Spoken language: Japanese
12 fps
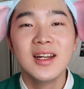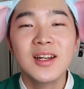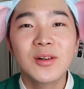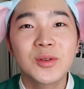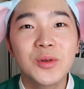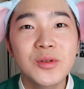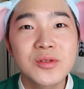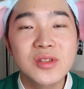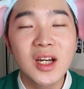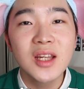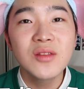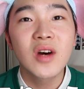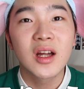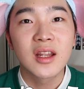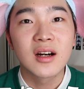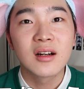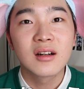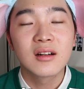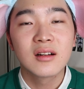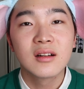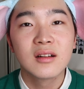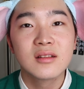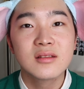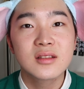これ、使えるのかな？
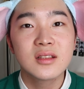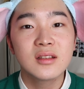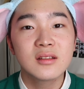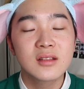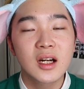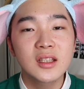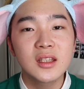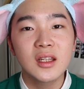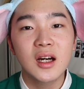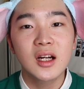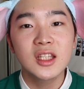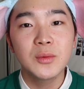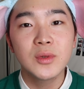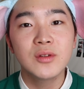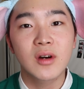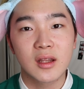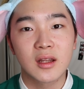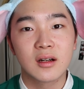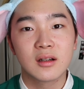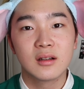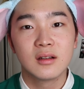開けてもいいのかな？